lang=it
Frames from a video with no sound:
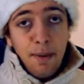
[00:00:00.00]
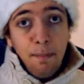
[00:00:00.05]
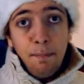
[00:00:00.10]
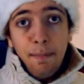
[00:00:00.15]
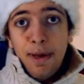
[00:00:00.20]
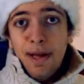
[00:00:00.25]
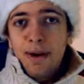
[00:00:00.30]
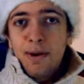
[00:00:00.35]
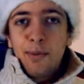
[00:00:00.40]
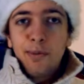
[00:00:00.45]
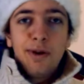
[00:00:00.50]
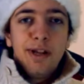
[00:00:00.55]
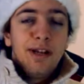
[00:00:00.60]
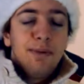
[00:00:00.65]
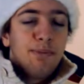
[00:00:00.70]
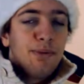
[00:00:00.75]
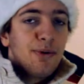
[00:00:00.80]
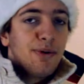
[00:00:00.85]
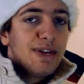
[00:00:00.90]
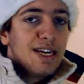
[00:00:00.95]
Per quelli
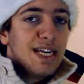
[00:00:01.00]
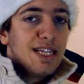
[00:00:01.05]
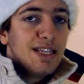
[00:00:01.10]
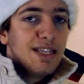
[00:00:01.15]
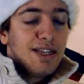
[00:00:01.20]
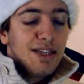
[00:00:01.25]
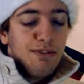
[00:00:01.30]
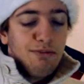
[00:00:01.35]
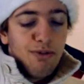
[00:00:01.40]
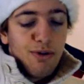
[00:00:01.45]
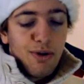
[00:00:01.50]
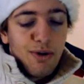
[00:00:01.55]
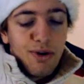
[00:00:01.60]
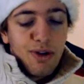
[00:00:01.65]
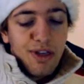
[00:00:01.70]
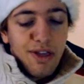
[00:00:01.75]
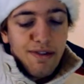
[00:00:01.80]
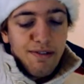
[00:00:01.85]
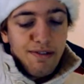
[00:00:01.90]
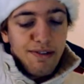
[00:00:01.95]
più grandi di
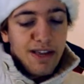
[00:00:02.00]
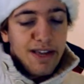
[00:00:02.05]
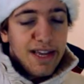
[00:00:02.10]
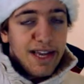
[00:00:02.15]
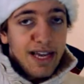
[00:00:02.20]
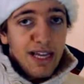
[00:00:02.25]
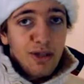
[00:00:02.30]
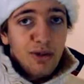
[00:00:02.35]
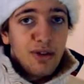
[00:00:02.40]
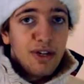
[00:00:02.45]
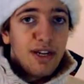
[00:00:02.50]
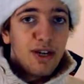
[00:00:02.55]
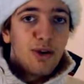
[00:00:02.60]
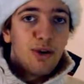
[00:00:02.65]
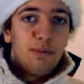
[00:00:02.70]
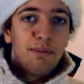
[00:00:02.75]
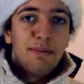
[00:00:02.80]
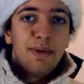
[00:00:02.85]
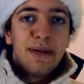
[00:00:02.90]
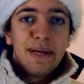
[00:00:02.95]
voi vi chiedo nei
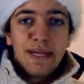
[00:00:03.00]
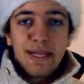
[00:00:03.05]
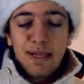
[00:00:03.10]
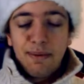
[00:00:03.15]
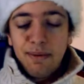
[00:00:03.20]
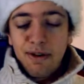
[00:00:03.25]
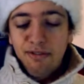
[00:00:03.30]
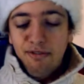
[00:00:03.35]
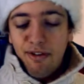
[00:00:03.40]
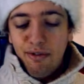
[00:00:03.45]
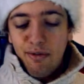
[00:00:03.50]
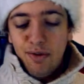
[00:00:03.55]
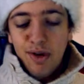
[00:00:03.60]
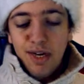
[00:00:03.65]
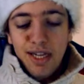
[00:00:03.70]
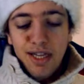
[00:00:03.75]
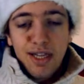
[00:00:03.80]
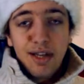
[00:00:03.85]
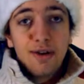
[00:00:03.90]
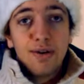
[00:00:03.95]
commenti per
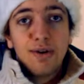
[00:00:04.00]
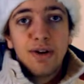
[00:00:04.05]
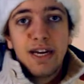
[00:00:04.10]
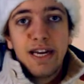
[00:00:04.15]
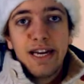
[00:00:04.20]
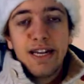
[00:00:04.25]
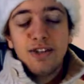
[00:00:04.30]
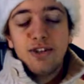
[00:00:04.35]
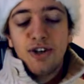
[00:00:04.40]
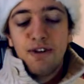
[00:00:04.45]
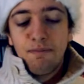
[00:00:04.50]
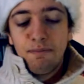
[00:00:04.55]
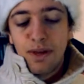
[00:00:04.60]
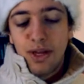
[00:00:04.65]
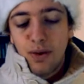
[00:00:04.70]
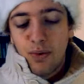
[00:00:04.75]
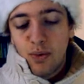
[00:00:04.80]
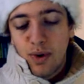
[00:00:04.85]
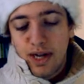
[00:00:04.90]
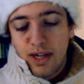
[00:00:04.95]
favore di correggermi
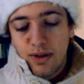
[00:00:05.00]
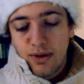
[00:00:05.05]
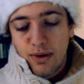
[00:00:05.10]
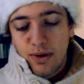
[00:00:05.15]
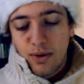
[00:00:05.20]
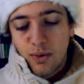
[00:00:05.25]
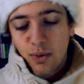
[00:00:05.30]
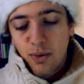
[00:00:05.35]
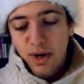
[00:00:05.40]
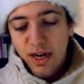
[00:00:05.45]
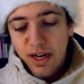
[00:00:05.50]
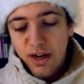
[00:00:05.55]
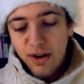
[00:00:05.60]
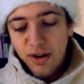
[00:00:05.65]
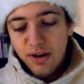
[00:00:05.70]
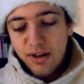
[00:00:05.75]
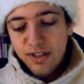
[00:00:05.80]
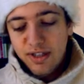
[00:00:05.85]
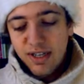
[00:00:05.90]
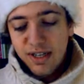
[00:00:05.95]
in quanto alcune
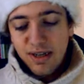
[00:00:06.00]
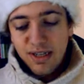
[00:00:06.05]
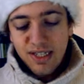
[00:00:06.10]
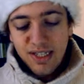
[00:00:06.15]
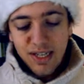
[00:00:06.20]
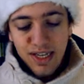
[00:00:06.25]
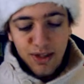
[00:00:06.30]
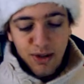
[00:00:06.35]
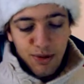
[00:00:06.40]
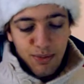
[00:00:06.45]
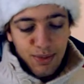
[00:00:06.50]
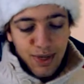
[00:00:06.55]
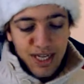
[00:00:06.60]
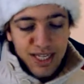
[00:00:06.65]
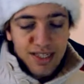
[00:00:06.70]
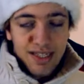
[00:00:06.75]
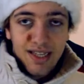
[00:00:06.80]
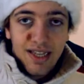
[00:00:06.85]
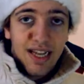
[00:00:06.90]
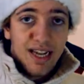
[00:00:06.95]
cose essendo
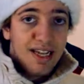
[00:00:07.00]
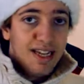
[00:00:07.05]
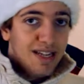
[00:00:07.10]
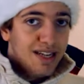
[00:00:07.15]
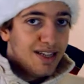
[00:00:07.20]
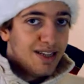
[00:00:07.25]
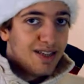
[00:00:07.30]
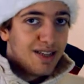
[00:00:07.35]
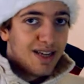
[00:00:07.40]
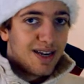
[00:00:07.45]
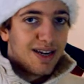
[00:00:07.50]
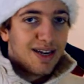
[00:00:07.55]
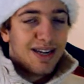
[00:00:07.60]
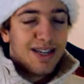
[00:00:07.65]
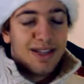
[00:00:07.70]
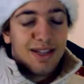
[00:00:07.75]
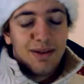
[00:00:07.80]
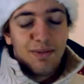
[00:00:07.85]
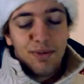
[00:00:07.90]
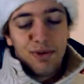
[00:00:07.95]
prese
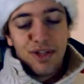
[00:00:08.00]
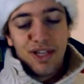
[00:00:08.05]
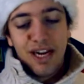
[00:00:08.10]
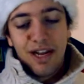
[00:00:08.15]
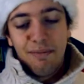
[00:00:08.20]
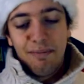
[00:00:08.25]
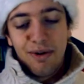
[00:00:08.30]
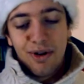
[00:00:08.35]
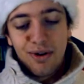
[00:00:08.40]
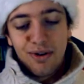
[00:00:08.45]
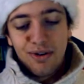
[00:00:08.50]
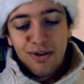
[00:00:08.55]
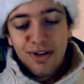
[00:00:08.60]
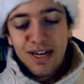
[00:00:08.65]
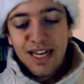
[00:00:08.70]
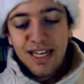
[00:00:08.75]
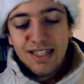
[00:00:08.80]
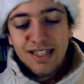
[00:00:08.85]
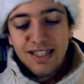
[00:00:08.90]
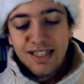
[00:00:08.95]
dall'internet potrebbero non
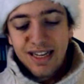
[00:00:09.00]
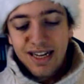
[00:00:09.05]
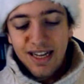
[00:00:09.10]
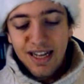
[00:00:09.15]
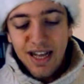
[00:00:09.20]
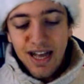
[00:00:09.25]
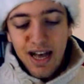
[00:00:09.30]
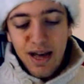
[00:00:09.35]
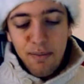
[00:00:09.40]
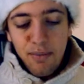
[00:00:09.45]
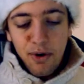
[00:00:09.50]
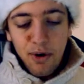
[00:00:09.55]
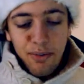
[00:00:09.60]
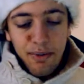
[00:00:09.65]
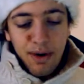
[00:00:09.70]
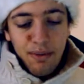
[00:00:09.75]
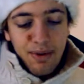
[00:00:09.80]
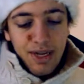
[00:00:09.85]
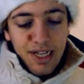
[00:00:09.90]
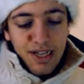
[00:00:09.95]
essere
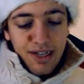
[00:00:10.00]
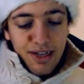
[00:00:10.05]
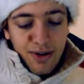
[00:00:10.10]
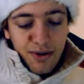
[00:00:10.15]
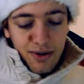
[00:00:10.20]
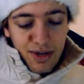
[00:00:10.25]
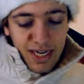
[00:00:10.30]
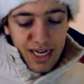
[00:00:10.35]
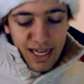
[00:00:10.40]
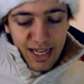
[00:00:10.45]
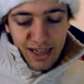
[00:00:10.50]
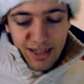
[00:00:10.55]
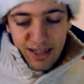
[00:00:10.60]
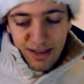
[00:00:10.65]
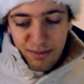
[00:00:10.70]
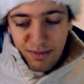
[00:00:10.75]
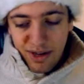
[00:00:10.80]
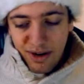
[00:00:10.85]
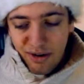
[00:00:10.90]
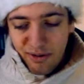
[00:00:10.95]
propriamente
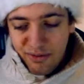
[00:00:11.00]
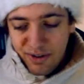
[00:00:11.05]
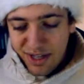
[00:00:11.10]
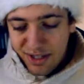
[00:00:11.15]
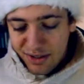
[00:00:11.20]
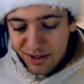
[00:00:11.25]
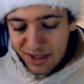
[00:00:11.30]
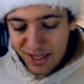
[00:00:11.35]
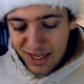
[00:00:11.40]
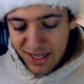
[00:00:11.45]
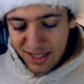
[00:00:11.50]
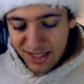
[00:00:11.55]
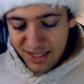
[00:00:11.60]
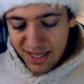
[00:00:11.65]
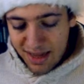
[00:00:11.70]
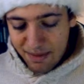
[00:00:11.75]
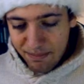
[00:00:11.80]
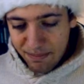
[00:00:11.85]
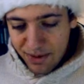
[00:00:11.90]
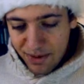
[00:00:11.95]
corrette. Mi hanno fatto delle
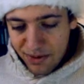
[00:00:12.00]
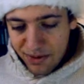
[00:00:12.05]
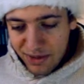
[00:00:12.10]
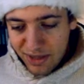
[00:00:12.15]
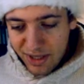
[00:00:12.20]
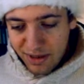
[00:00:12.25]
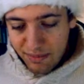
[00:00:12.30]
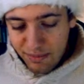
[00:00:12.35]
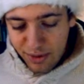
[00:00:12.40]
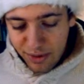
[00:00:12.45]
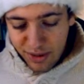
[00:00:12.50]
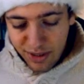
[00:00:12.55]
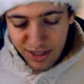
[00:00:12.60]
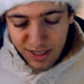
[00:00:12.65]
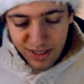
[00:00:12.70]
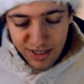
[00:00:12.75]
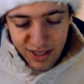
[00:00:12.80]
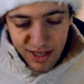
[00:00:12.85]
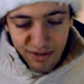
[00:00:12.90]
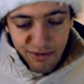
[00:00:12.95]
stampe con dei
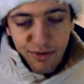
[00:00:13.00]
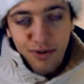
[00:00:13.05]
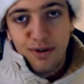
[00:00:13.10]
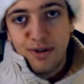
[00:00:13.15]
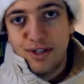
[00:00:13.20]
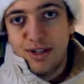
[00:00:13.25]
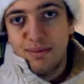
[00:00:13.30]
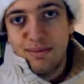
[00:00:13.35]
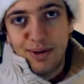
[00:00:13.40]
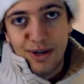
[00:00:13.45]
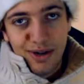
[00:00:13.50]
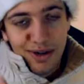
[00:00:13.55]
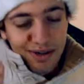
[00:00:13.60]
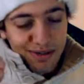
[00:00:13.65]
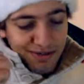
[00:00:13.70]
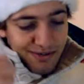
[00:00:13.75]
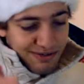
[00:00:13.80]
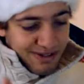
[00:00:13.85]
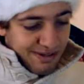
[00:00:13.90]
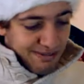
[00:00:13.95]
bordi schifosi
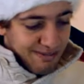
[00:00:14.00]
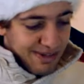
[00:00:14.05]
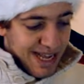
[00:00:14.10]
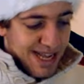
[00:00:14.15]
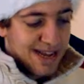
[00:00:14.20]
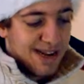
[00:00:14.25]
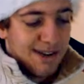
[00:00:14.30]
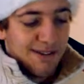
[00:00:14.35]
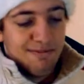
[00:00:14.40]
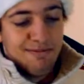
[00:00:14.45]
però va bene.